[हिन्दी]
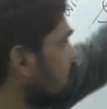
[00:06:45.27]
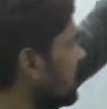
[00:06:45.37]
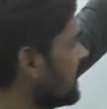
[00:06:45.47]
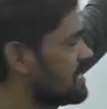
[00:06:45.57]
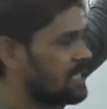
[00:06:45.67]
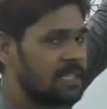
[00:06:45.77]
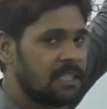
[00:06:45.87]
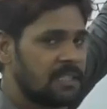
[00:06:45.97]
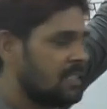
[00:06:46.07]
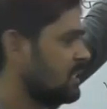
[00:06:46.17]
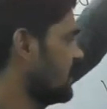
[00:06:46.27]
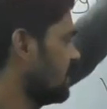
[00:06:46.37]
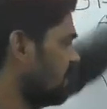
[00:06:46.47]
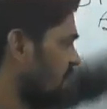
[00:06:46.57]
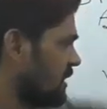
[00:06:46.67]
तरह से टी
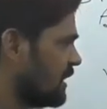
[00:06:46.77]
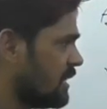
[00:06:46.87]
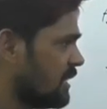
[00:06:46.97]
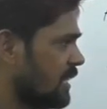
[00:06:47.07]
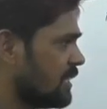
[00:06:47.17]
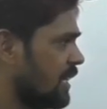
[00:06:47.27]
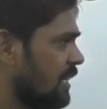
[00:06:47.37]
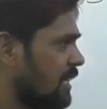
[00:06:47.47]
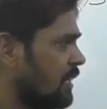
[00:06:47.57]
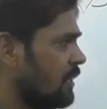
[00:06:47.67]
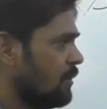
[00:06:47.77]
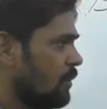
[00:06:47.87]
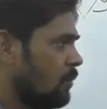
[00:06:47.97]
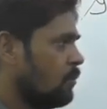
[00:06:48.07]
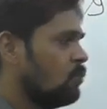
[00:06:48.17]
में किस तरह से आता है
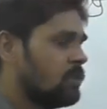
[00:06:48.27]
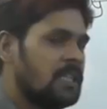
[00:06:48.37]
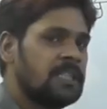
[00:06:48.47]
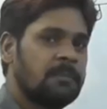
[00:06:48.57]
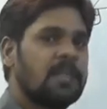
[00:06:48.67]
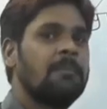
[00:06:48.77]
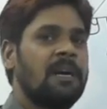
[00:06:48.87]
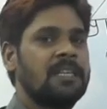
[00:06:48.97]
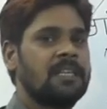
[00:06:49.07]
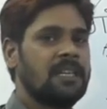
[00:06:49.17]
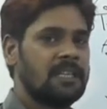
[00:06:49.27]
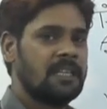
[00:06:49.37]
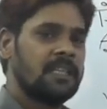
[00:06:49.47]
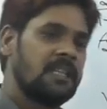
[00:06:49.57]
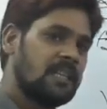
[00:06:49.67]
उतना एकदम कमांड करके
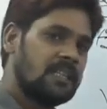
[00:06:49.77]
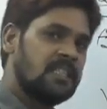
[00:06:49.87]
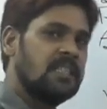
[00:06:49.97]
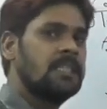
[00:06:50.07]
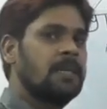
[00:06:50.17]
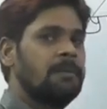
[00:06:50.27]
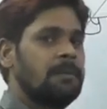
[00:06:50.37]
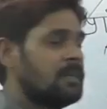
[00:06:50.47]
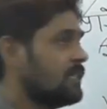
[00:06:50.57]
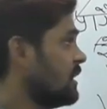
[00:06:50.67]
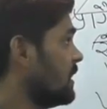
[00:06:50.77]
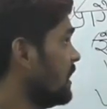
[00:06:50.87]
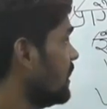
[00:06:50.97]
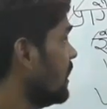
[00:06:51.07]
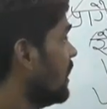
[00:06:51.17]
रखिए अगर टी का पेपर दे रहे
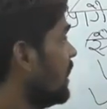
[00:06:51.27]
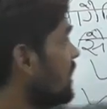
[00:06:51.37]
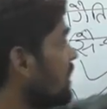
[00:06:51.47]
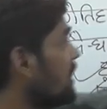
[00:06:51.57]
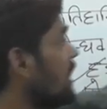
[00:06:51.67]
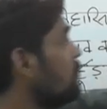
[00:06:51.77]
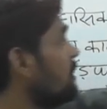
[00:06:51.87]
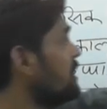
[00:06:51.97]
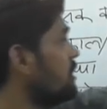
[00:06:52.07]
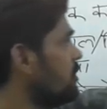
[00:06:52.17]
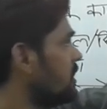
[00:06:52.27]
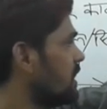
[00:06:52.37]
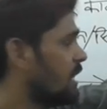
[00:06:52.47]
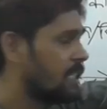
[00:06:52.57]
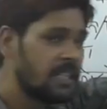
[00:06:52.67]
हैं अगर हाँ वही
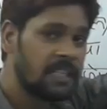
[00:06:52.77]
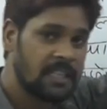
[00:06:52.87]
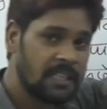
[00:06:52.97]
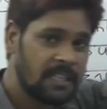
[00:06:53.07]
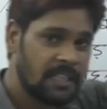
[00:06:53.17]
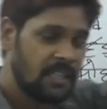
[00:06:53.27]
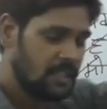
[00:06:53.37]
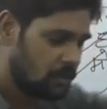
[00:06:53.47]
यू का दे रहे हैं